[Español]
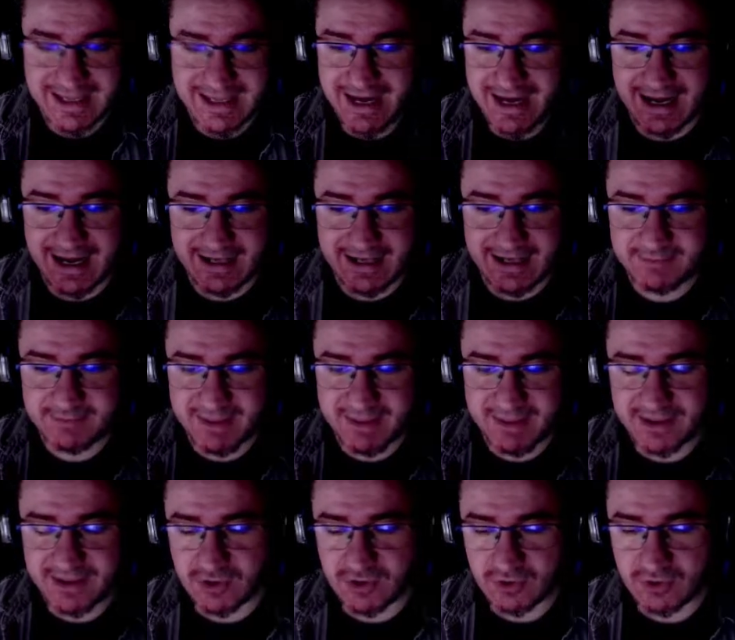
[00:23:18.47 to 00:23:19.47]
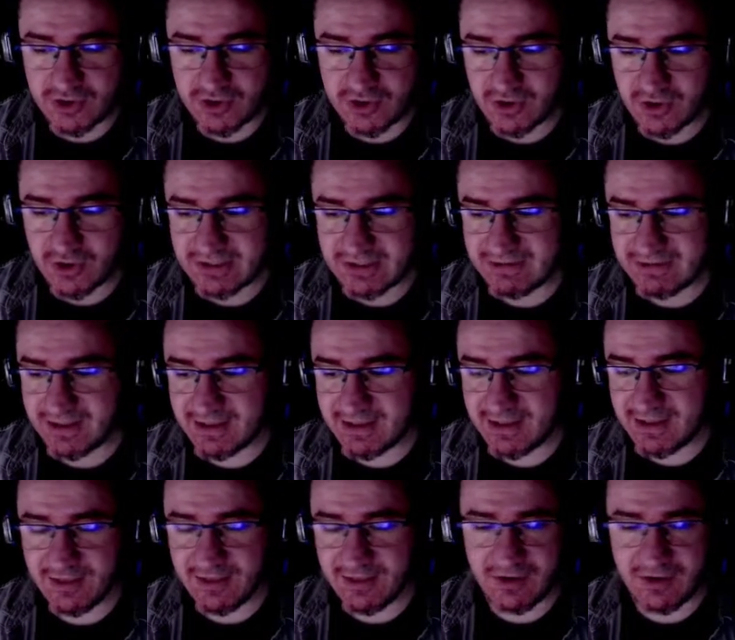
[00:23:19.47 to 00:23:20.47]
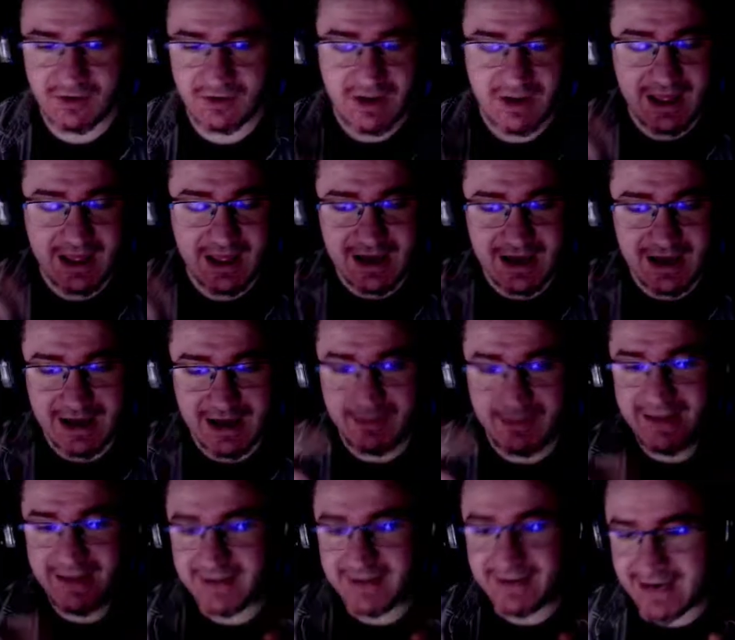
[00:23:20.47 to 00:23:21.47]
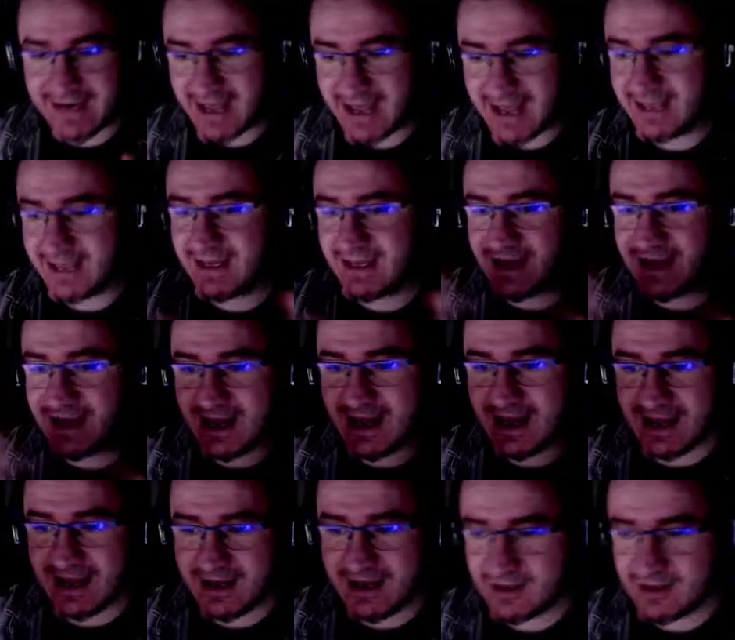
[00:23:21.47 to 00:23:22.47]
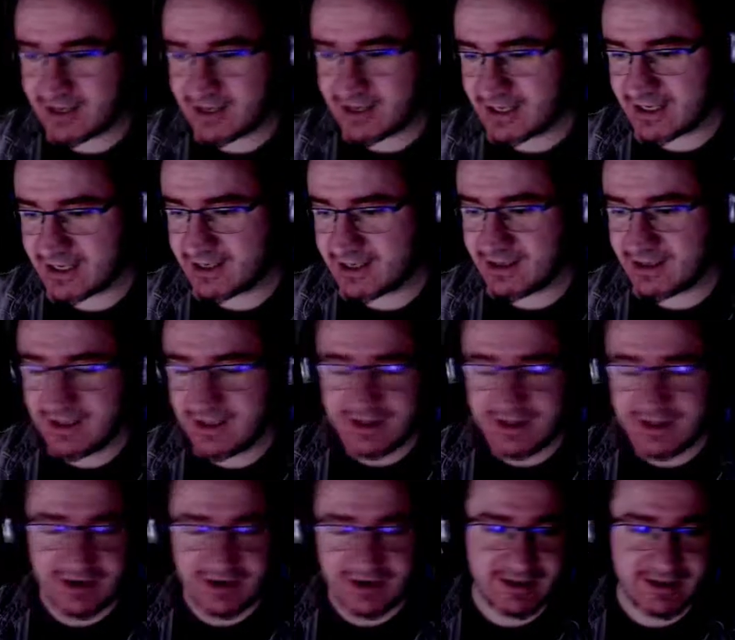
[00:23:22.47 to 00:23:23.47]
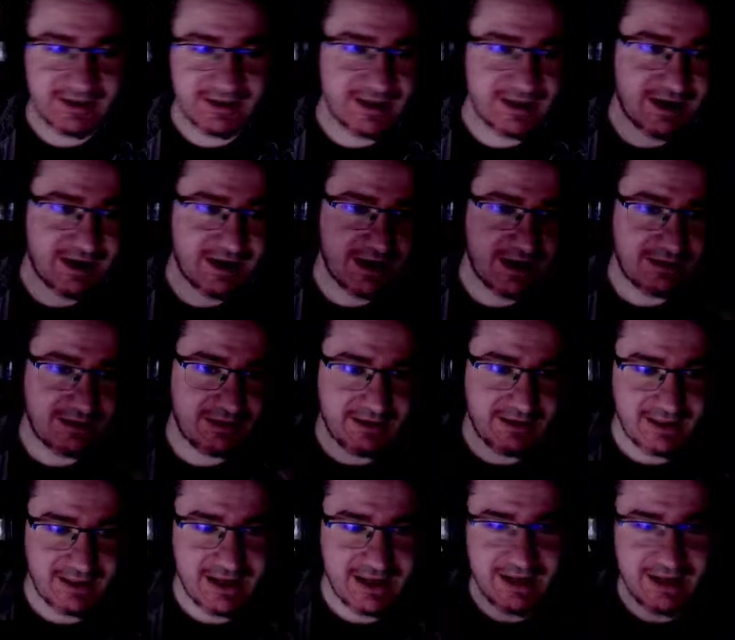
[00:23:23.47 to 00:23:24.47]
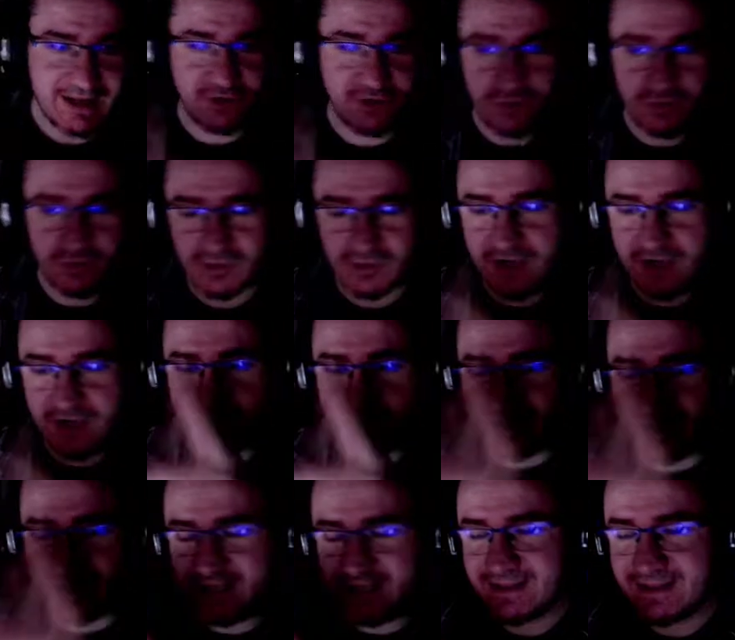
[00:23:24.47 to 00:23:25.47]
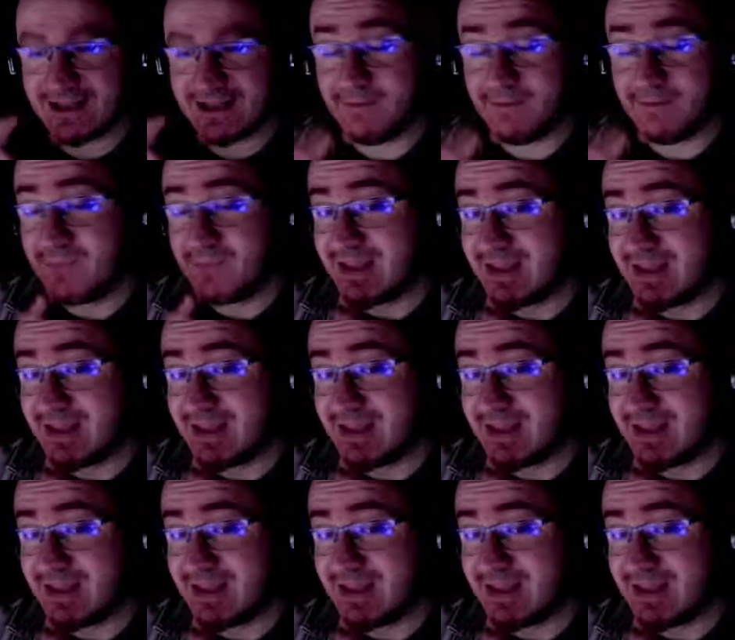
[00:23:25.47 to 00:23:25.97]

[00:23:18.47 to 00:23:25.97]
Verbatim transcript: ya encajas piezas con todo esto que estaban diciendo, ¿no? La madre, la hija, la, la eh, quieren hacer de ella, la tortura, no sé qué, tal.